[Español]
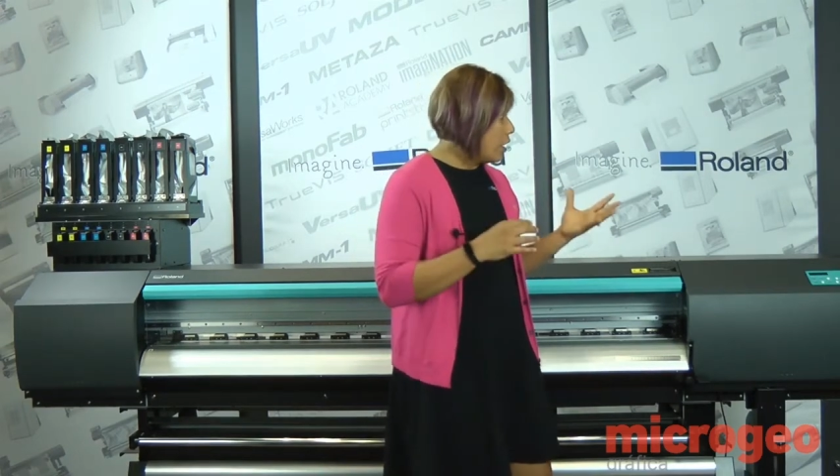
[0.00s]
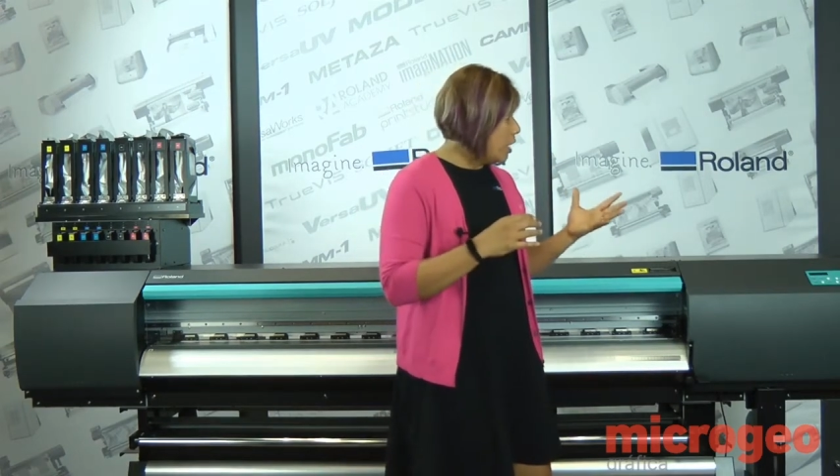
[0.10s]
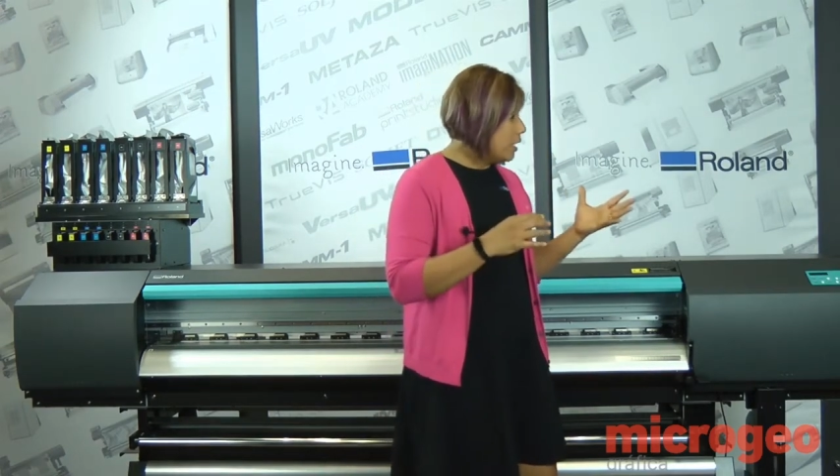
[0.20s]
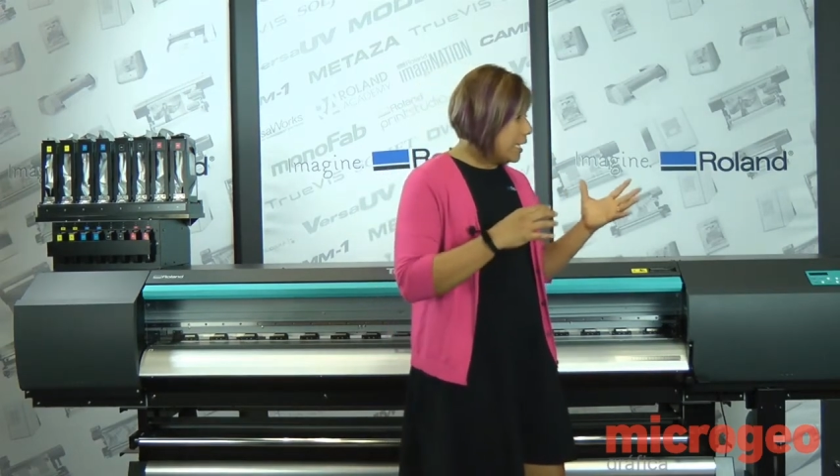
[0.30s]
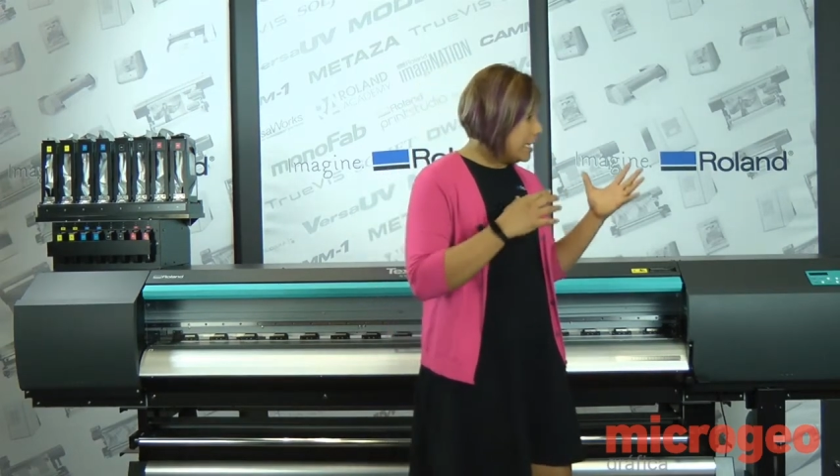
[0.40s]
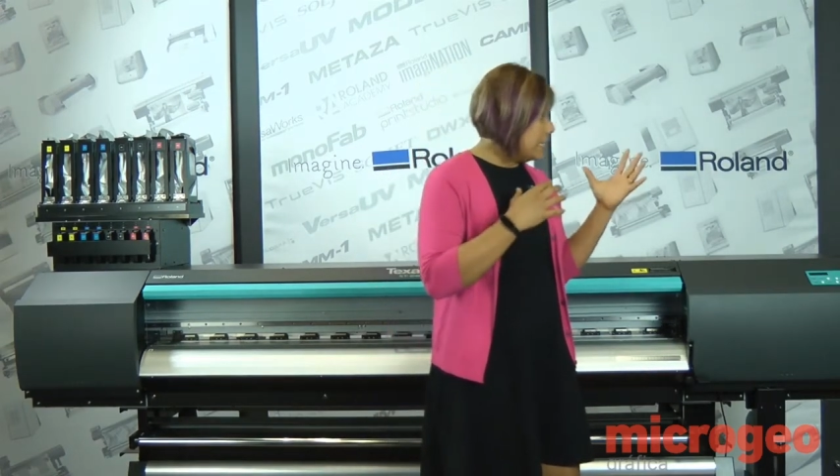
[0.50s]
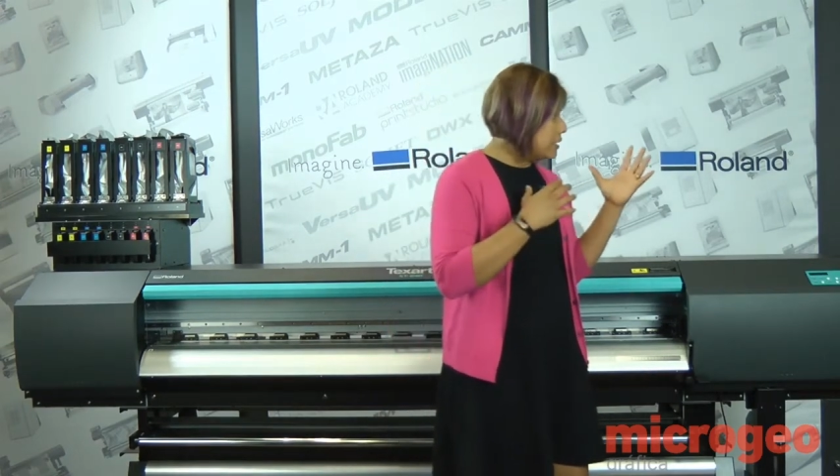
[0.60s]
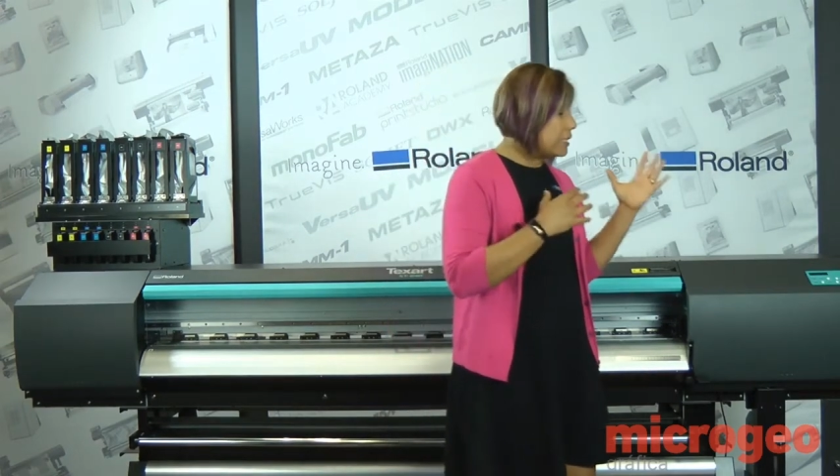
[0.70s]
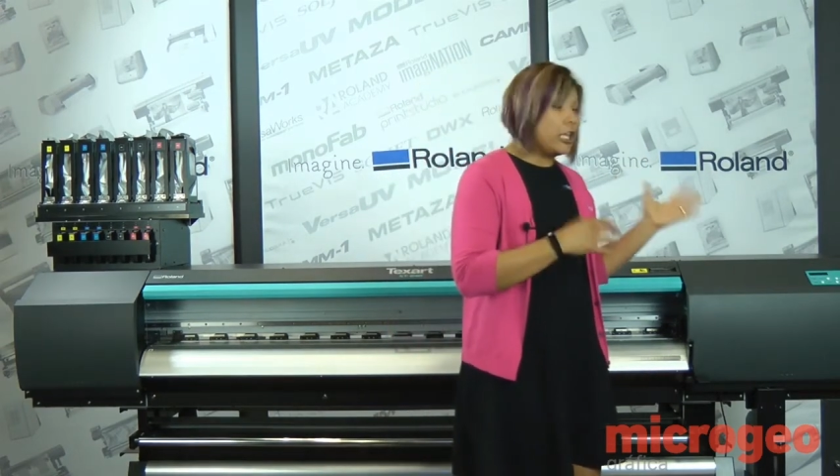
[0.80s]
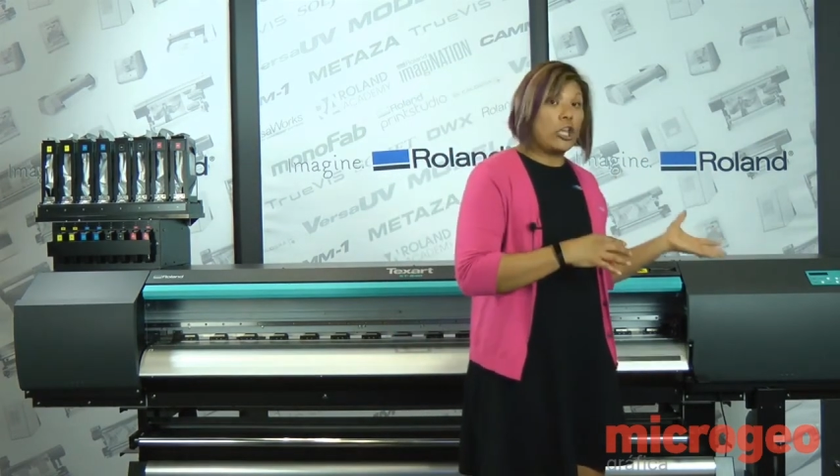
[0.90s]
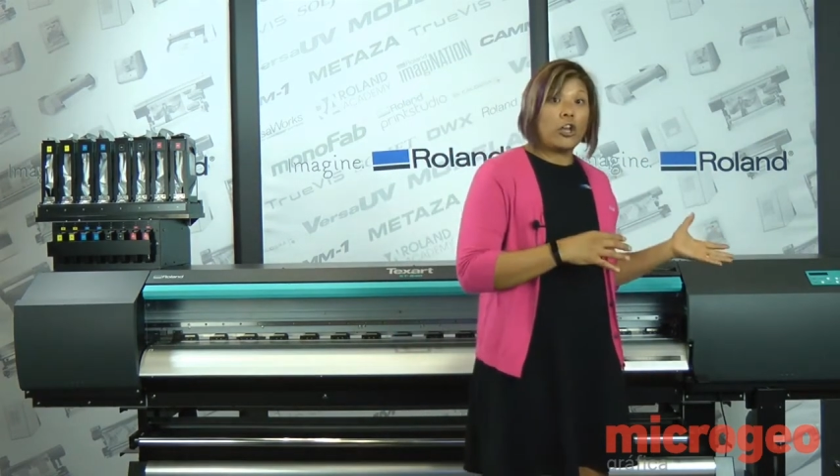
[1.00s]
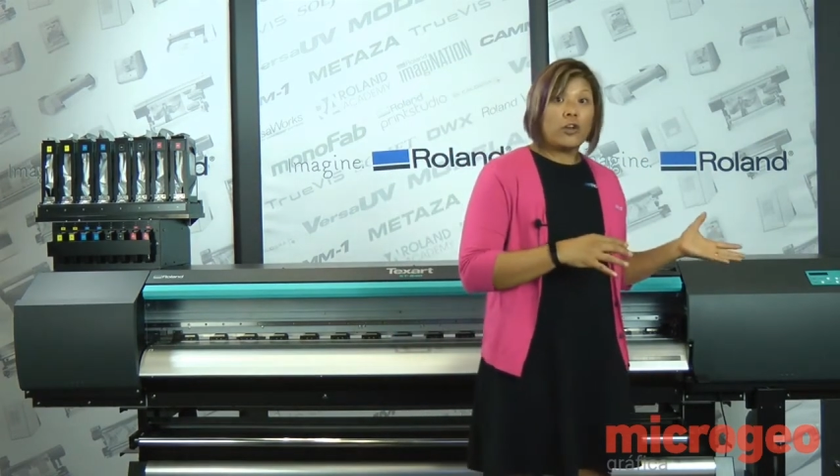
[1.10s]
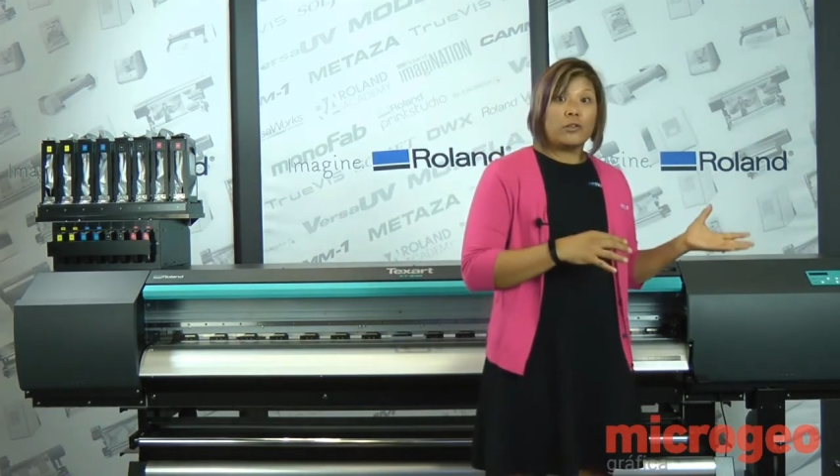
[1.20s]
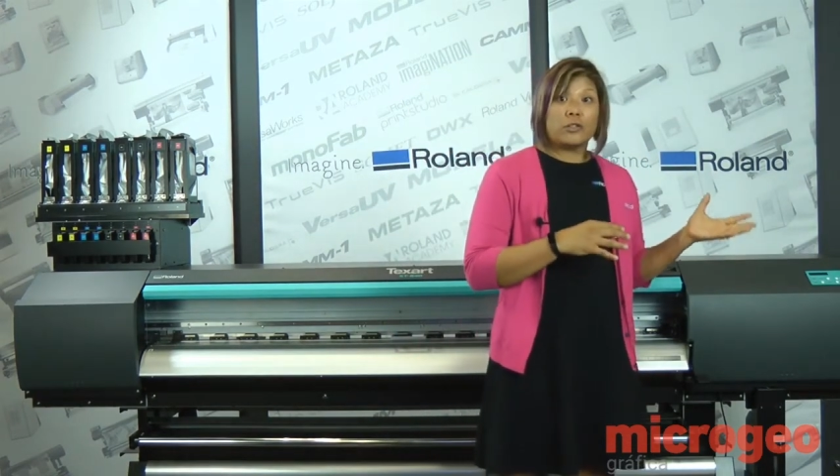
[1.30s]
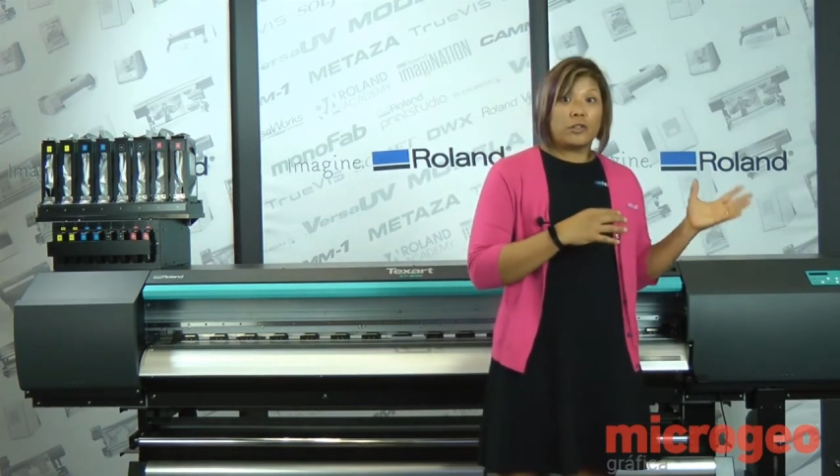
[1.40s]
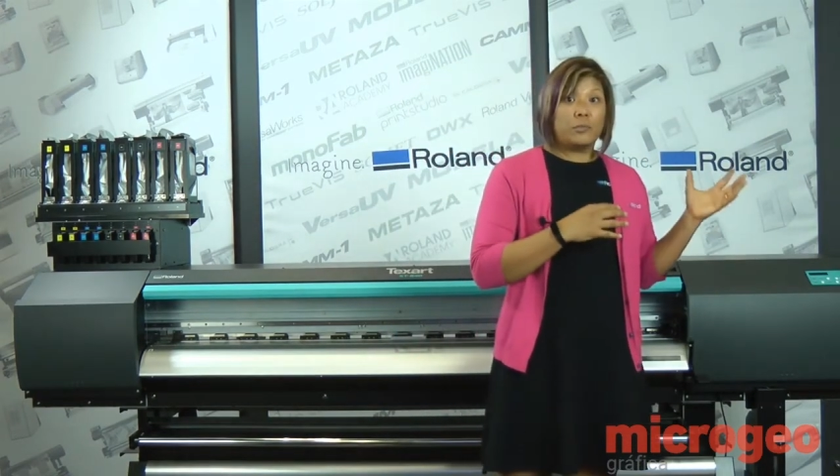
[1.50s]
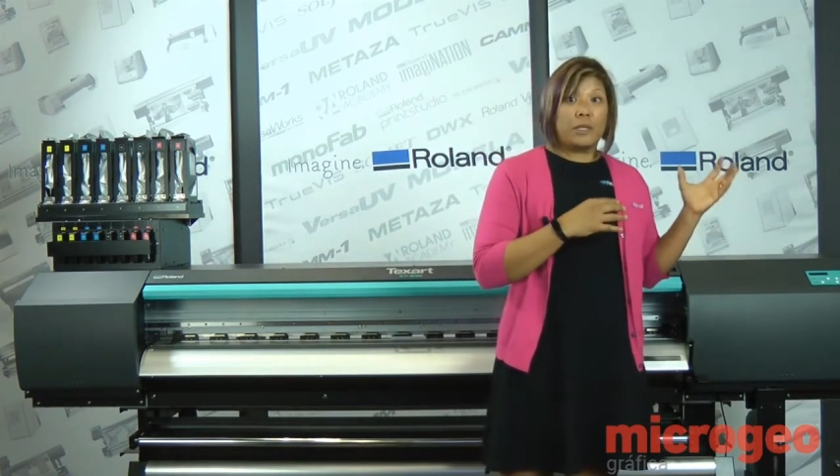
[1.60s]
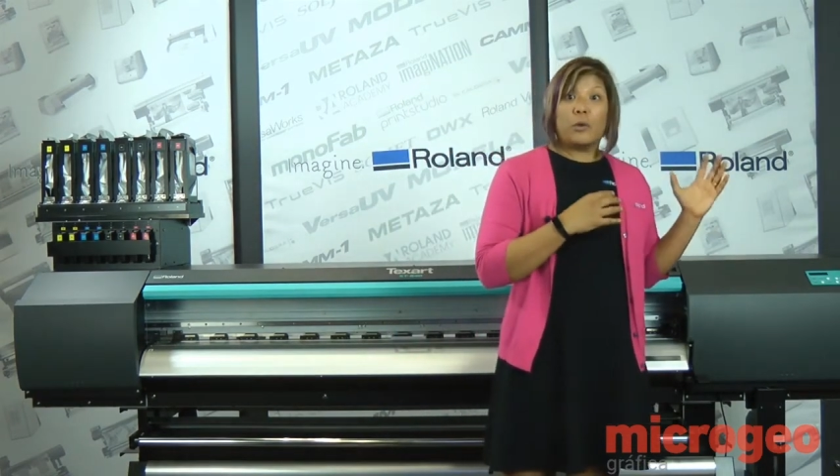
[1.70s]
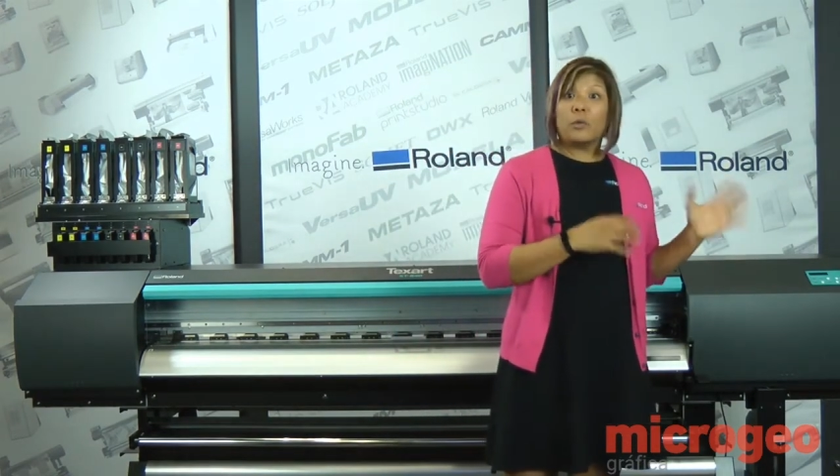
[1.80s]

estará ahí para hacer un caballo